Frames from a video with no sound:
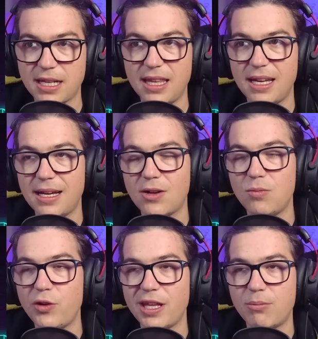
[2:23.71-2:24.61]
Cada
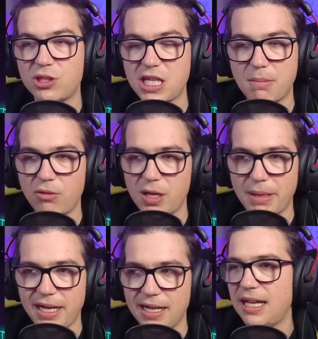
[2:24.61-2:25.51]
comunidad pues se llama de una manera.